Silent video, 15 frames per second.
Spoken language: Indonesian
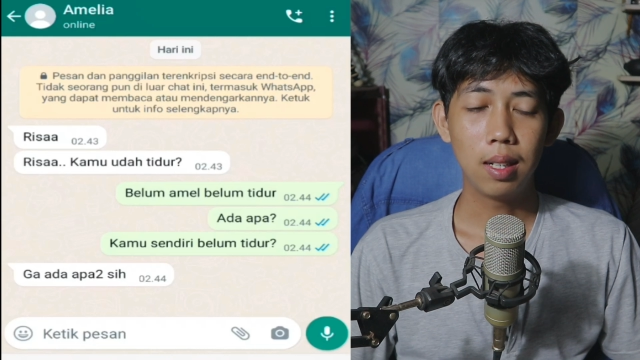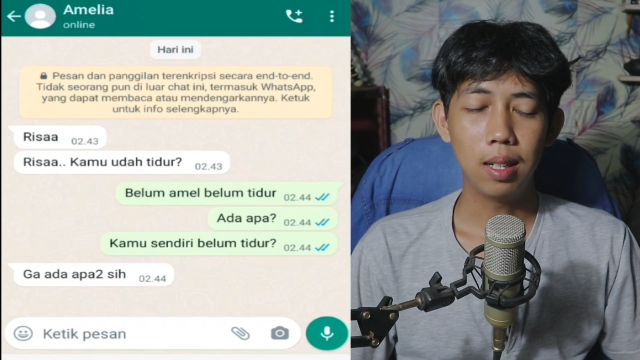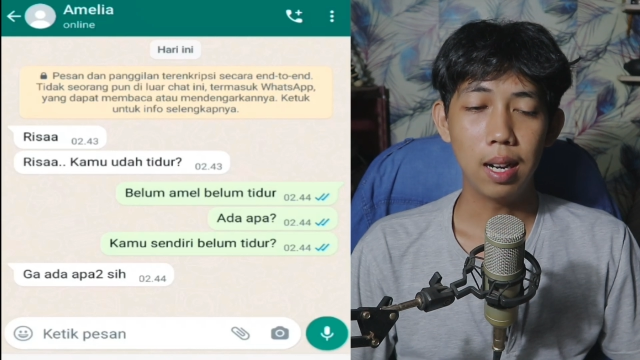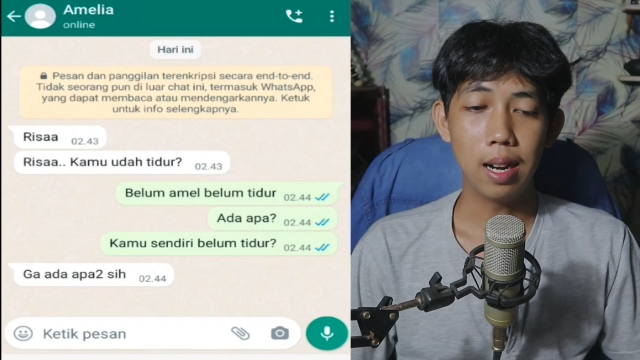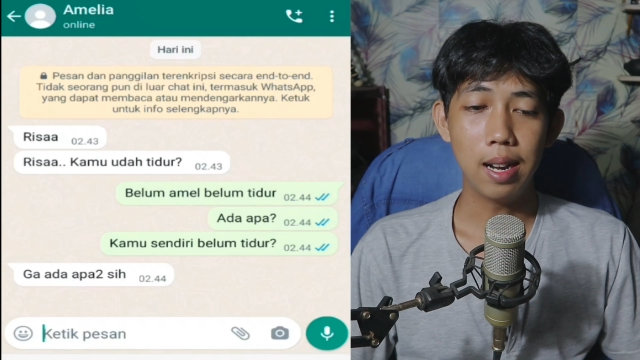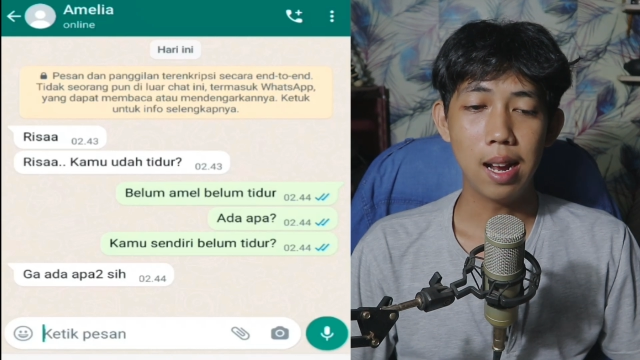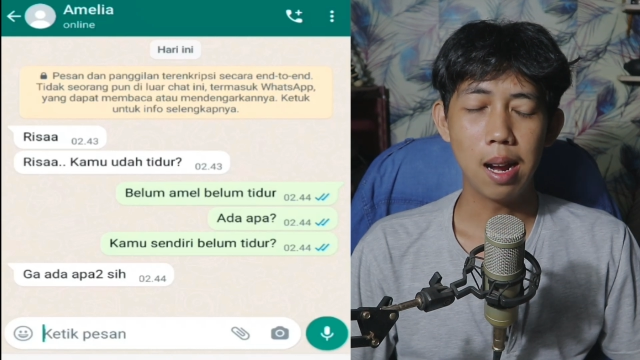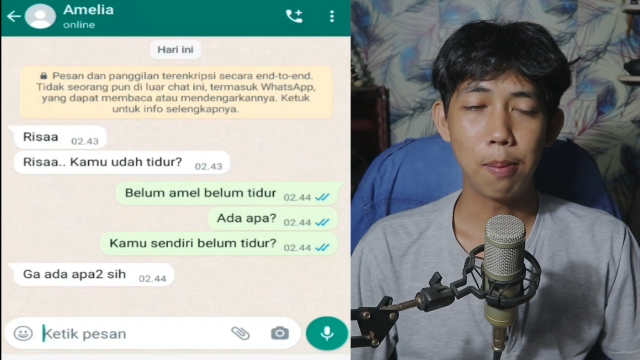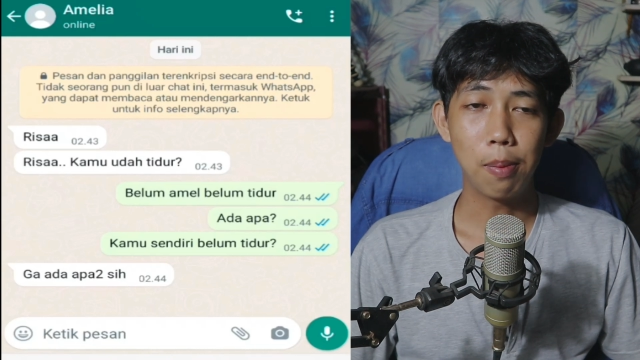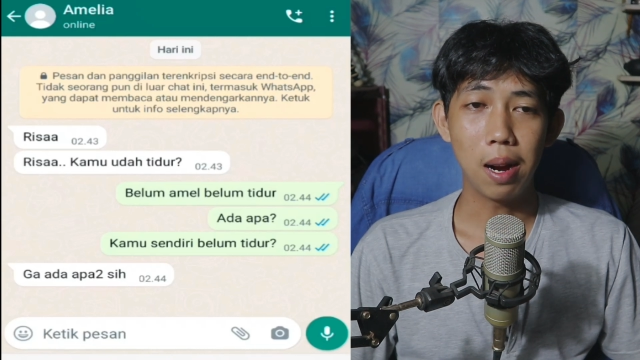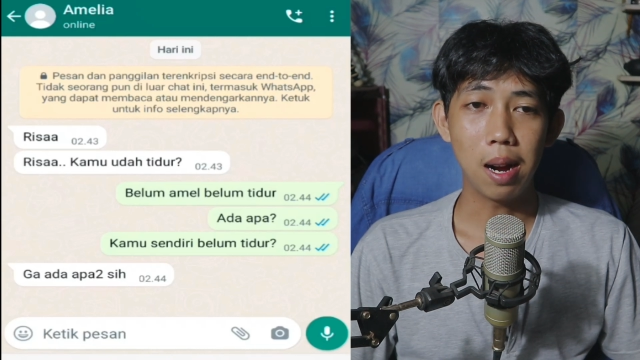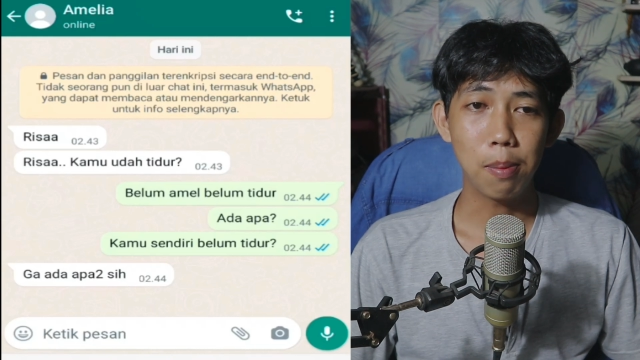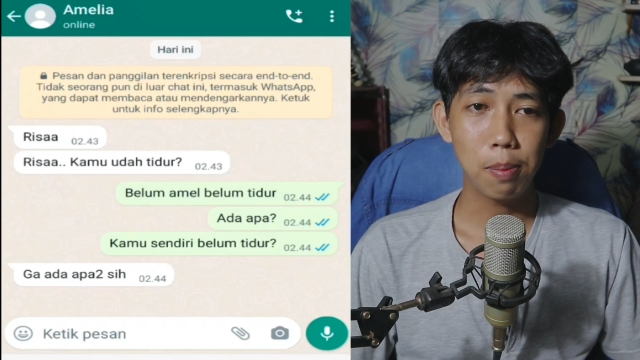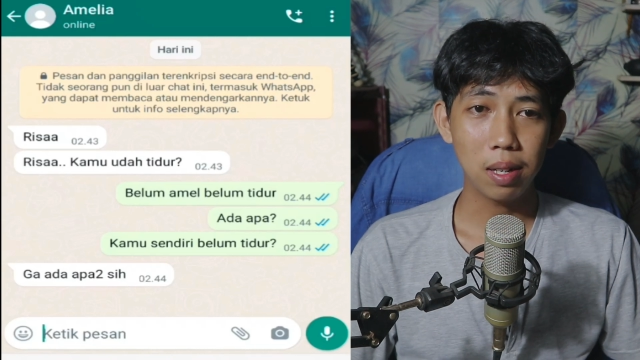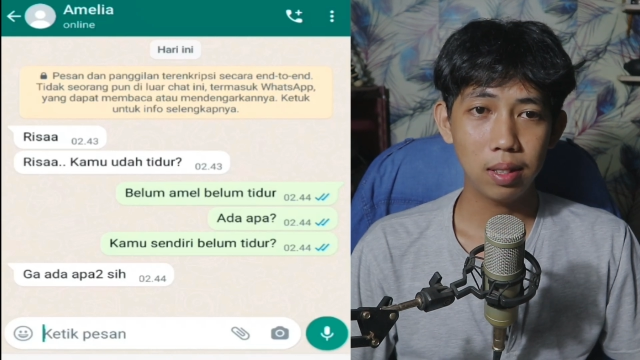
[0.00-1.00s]
Gak ada
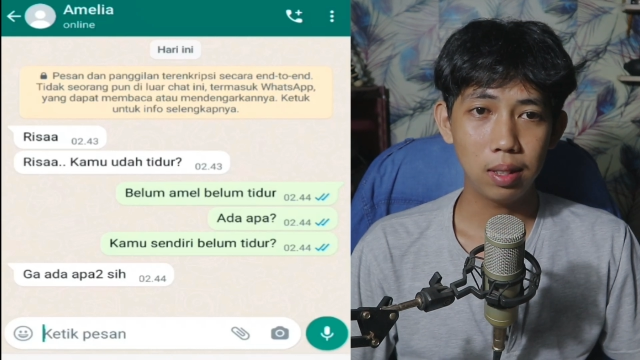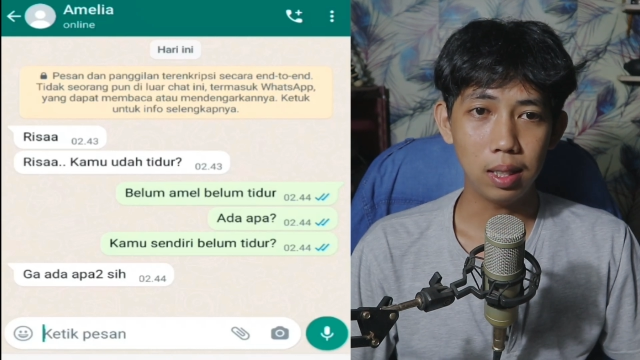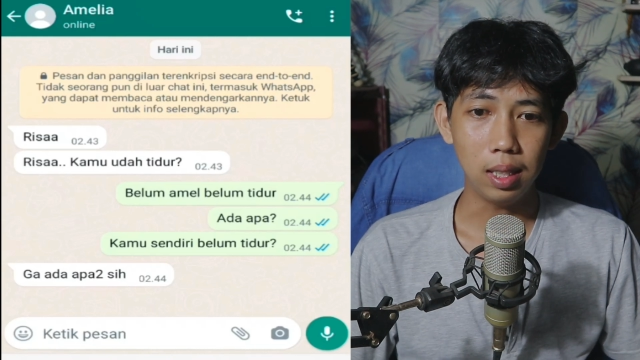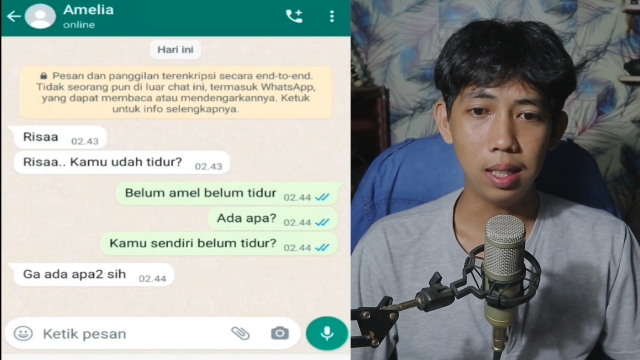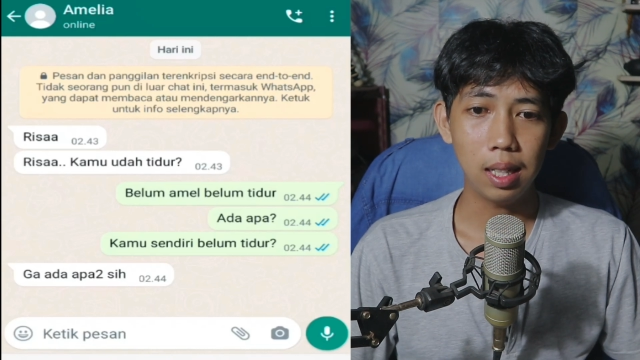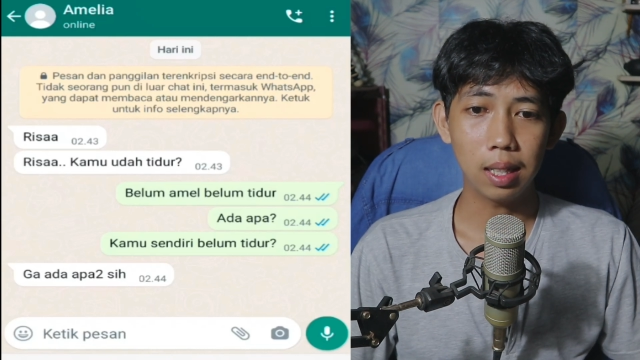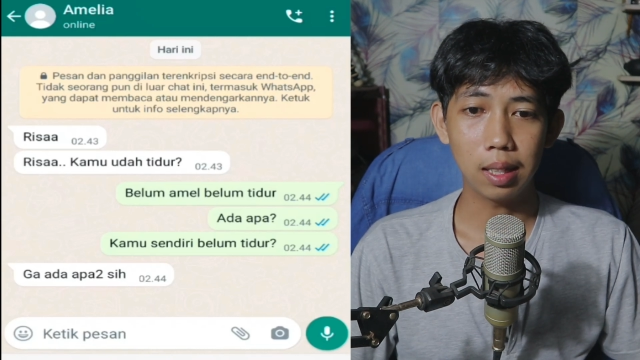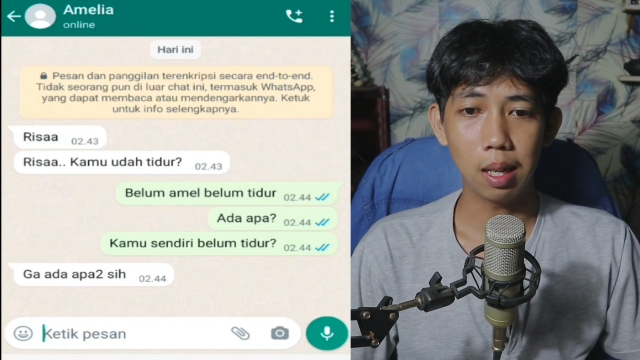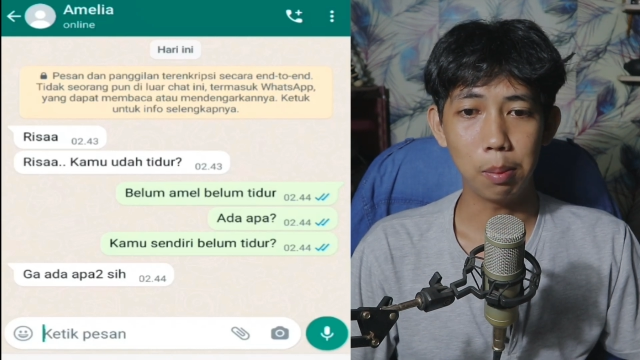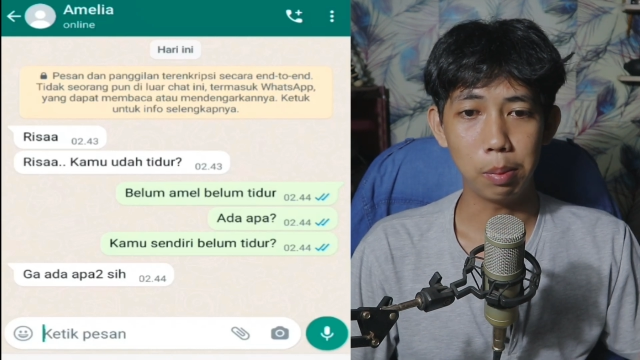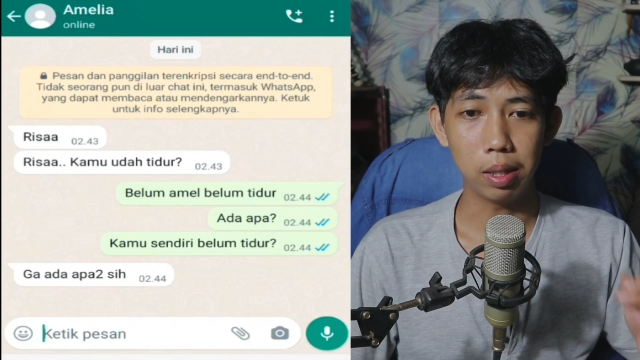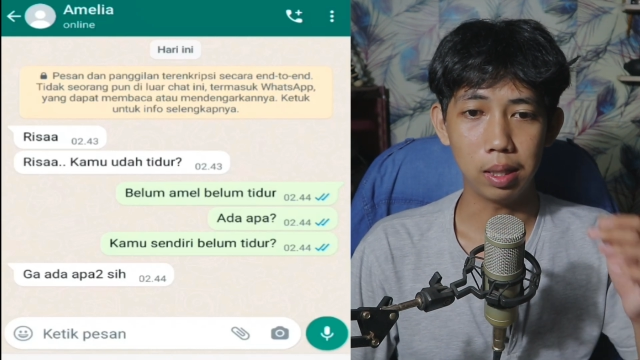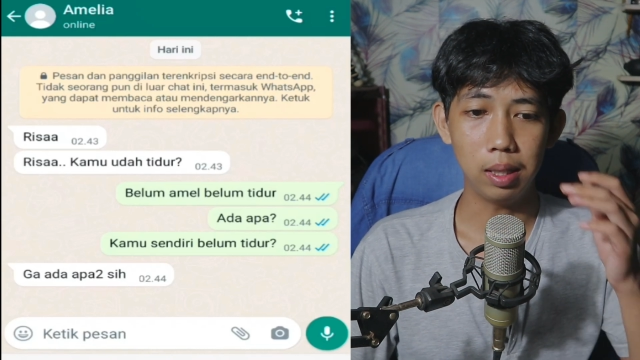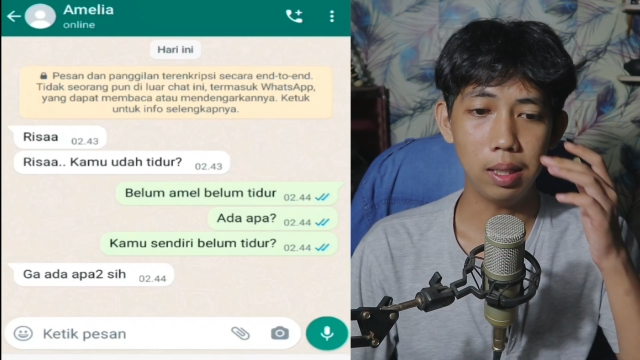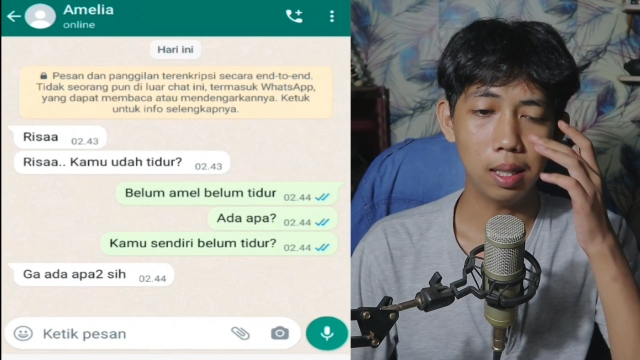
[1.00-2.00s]
apa-apa sih, kata
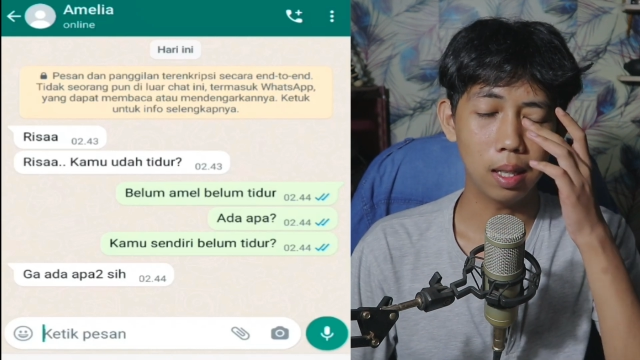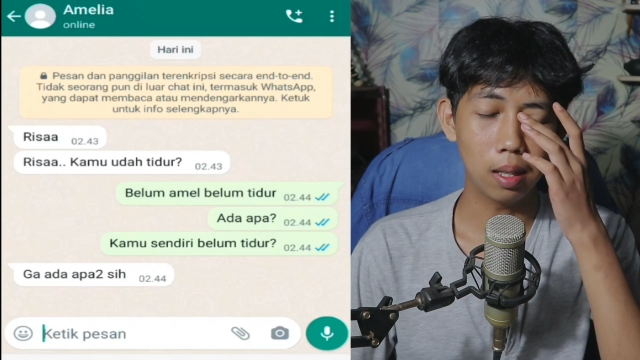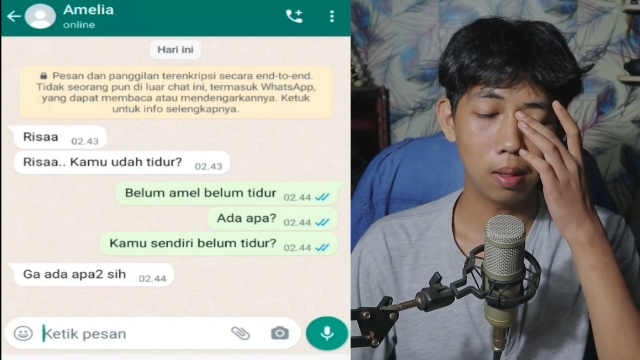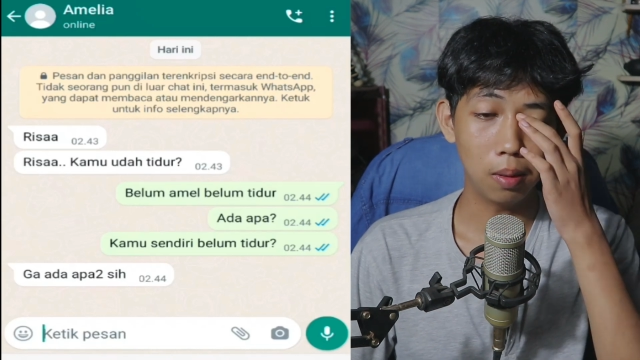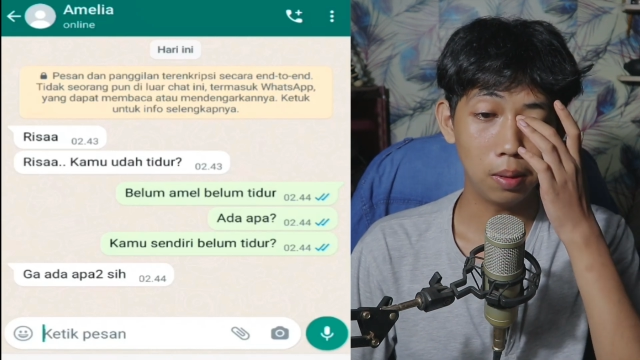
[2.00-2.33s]
Amelia.